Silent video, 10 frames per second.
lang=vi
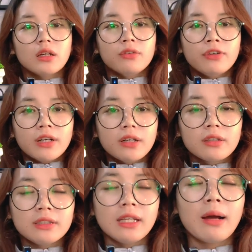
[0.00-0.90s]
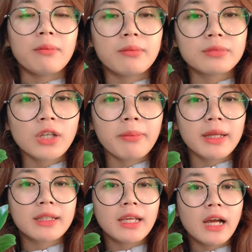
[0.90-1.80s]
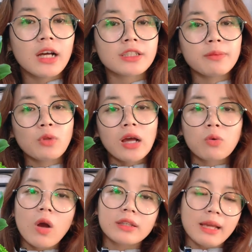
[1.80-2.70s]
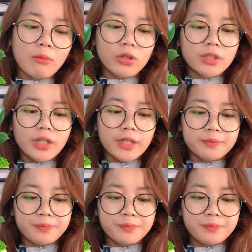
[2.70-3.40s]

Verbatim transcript: ờ, nhà ờ, shop mình thì uh, ship toàn quốc nha mọi người